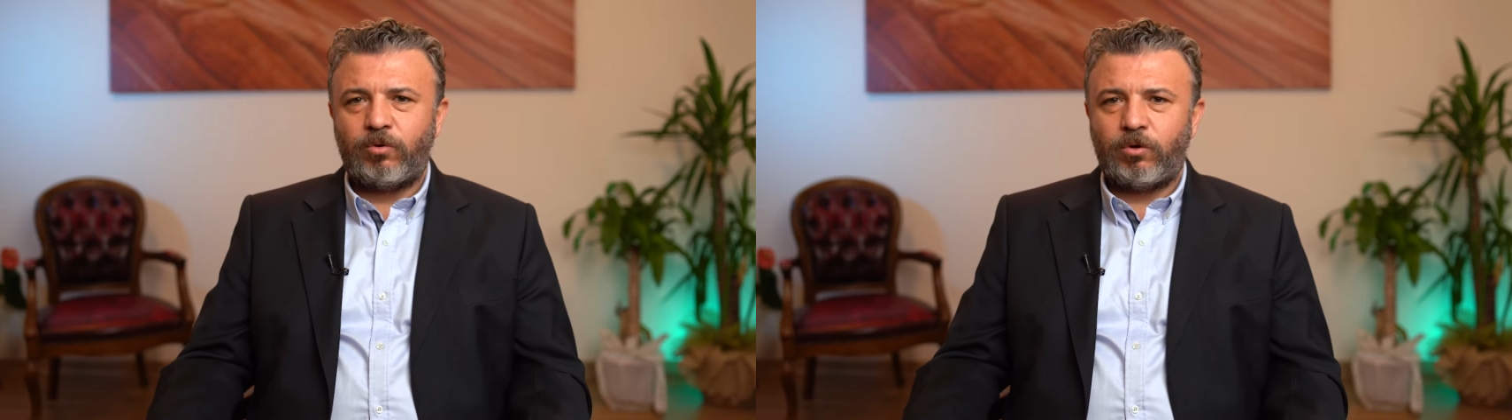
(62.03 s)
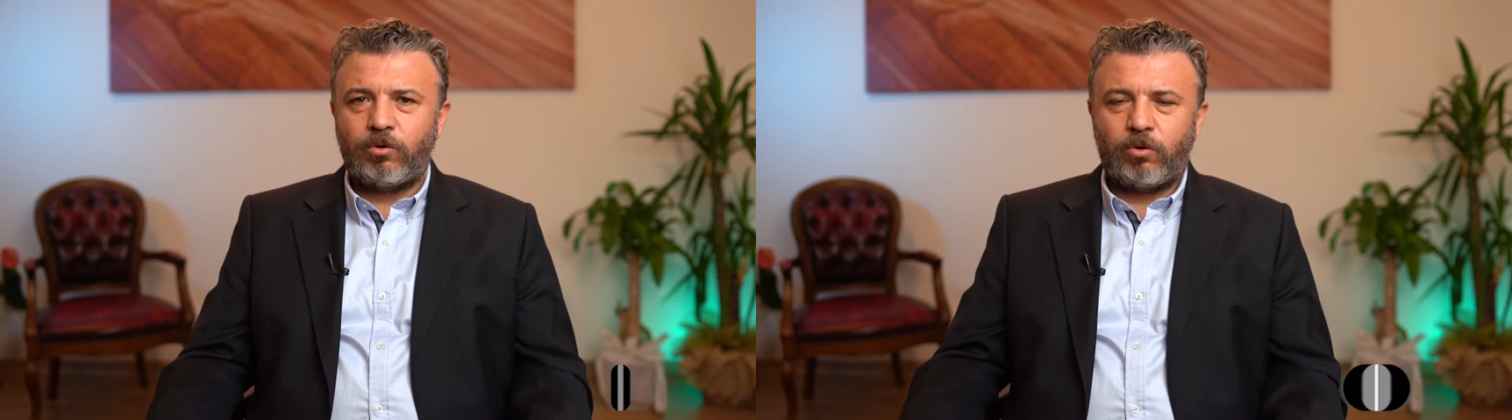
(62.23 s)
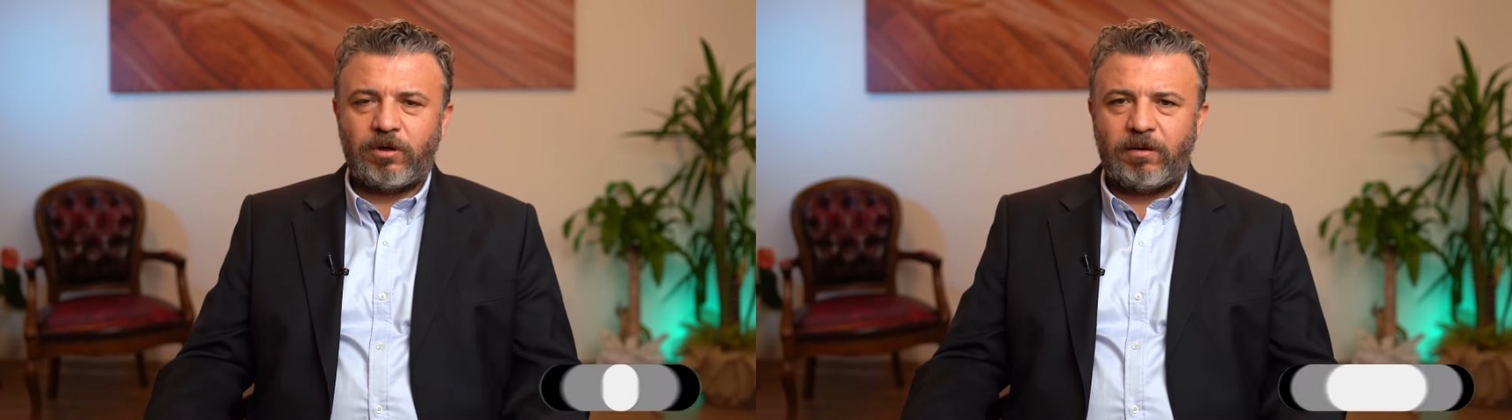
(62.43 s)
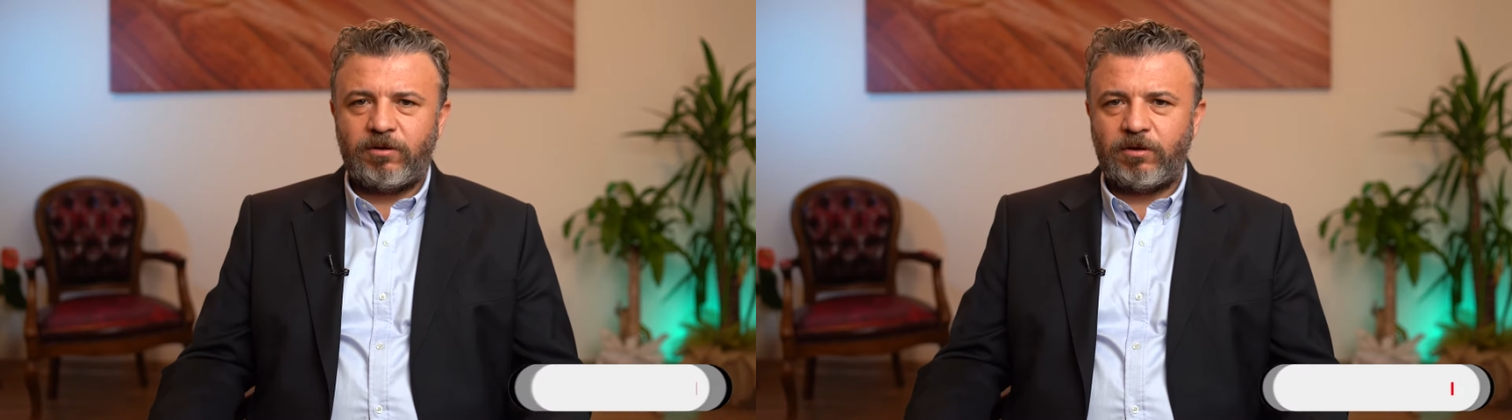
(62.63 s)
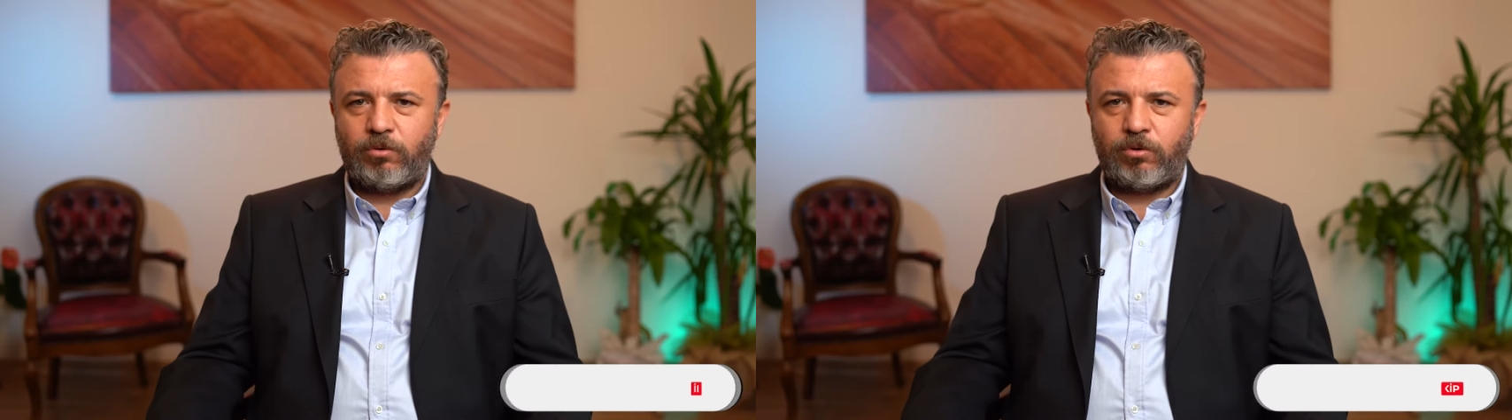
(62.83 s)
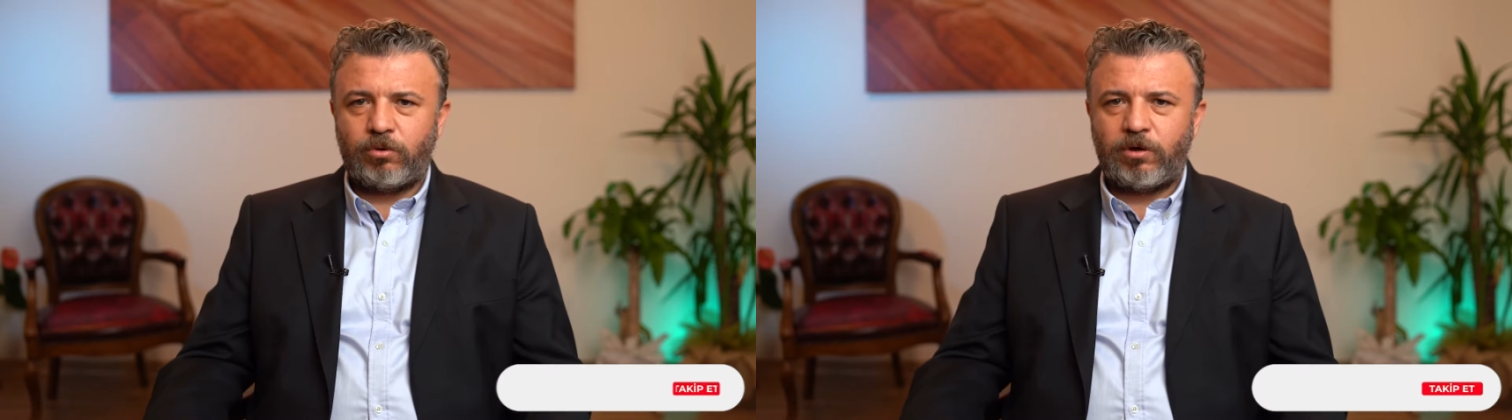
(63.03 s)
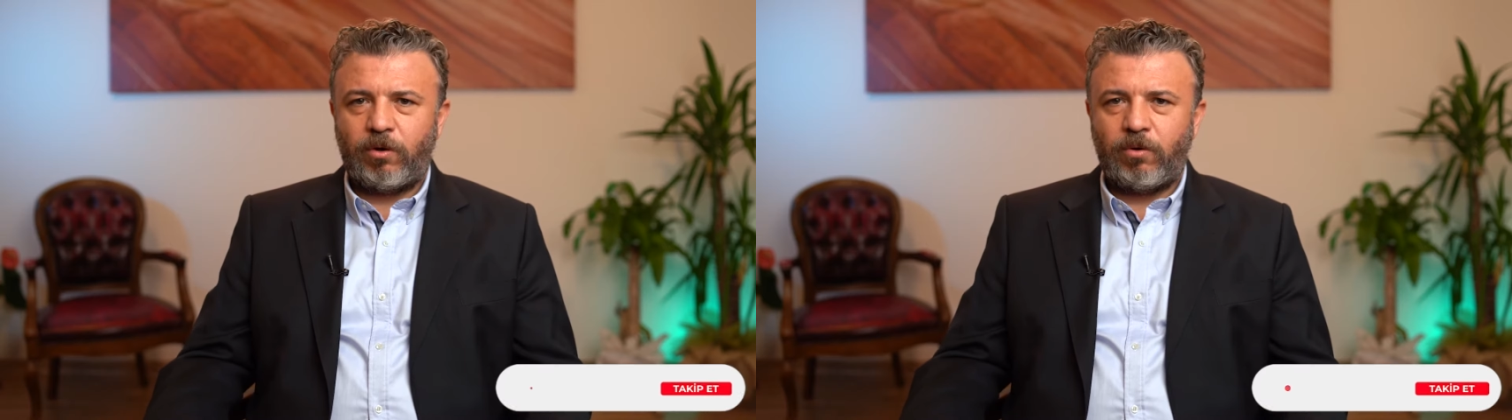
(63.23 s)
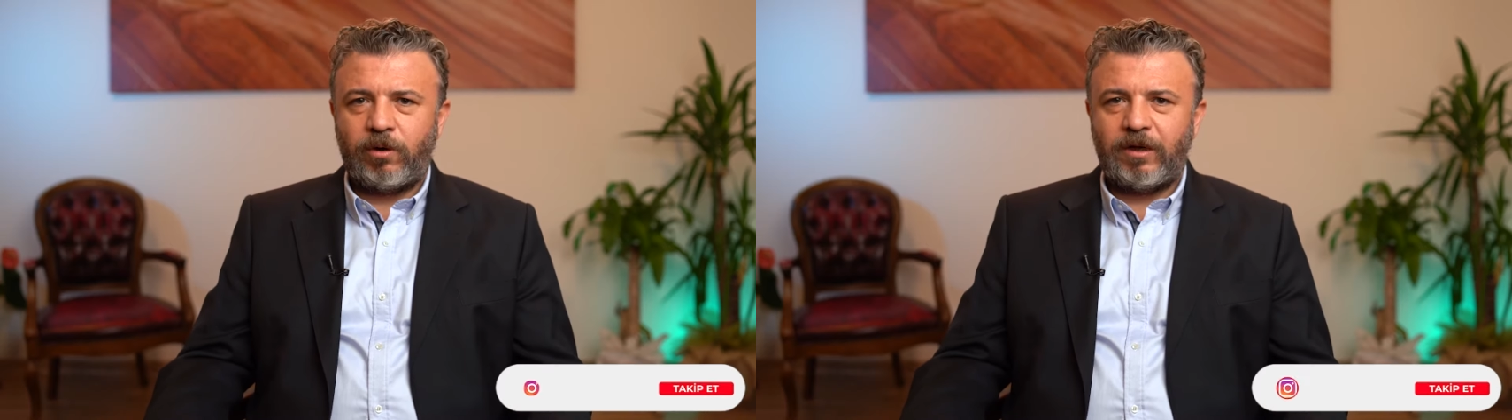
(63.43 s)
Türkiye ortalamasını düşünürsek
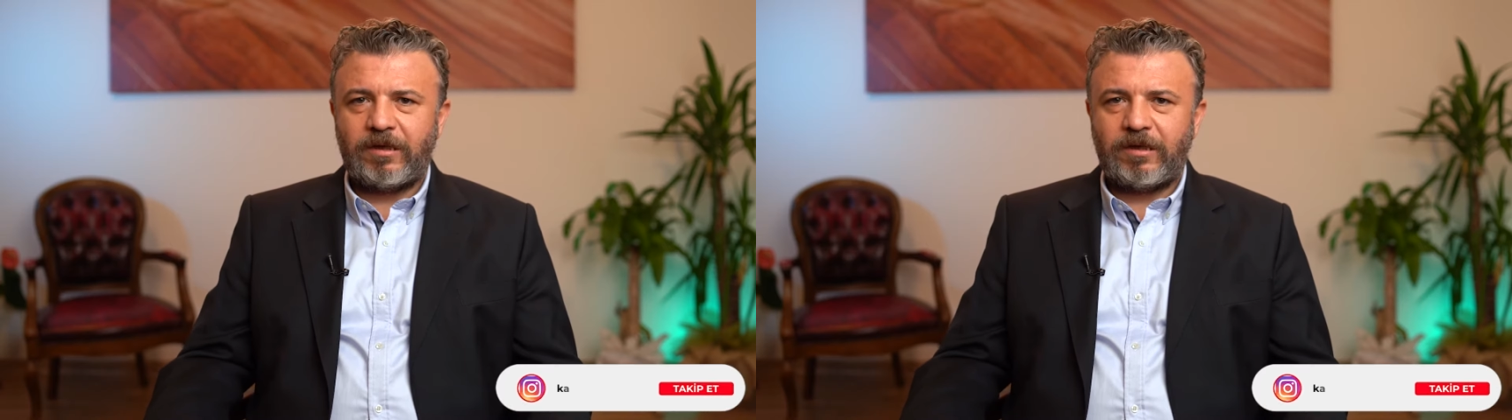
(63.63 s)
örneğin